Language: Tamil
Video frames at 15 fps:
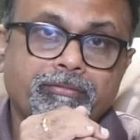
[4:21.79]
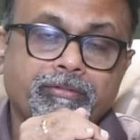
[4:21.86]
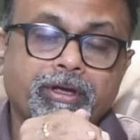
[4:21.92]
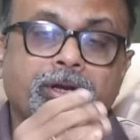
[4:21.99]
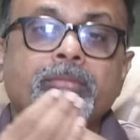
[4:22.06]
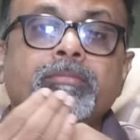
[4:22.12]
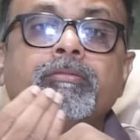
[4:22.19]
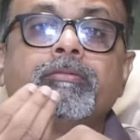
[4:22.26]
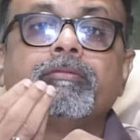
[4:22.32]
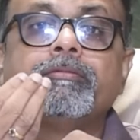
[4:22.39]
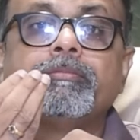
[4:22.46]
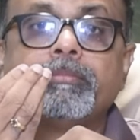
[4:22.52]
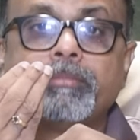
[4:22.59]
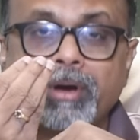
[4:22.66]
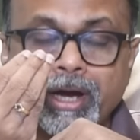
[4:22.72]
வெறும்
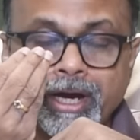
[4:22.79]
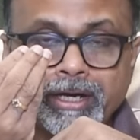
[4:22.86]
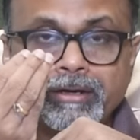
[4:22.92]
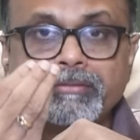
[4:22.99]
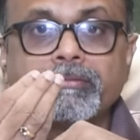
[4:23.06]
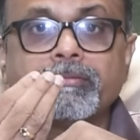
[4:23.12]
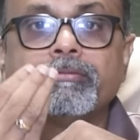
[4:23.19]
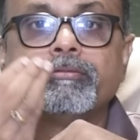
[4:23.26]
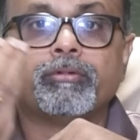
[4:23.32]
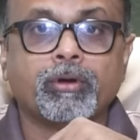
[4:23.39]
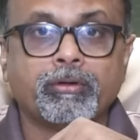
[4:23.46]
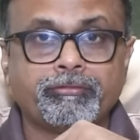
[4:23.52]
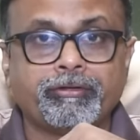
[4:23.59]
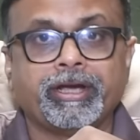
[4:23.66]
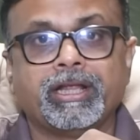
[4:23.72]
பாயிண்ட்
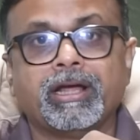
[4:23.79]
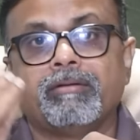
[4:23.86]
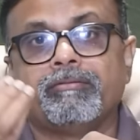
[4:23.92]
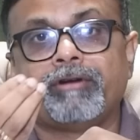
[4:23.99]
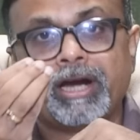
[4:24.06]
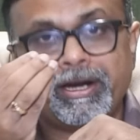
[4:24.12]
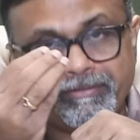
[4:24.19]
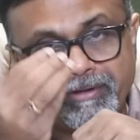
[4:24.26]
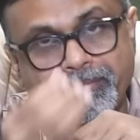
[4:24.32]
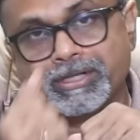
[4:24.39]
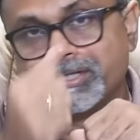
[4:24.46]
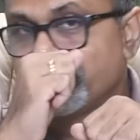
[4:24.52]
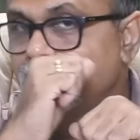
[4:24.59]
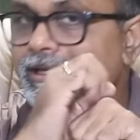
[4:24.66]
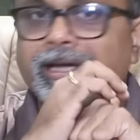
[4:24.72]
ஃபோர் ஃபைவ் தான் ஃபார்ட்டி ஃபைவ்
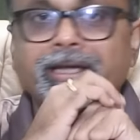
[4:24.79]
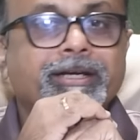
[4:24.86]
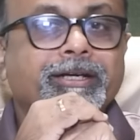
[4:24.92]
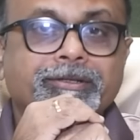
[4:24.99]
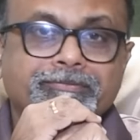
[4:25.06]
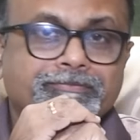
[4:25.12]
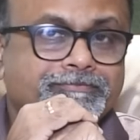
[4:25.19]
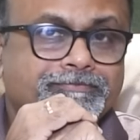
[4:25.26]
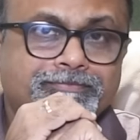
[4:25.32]
பர்சன்ட் தான் இருக்குது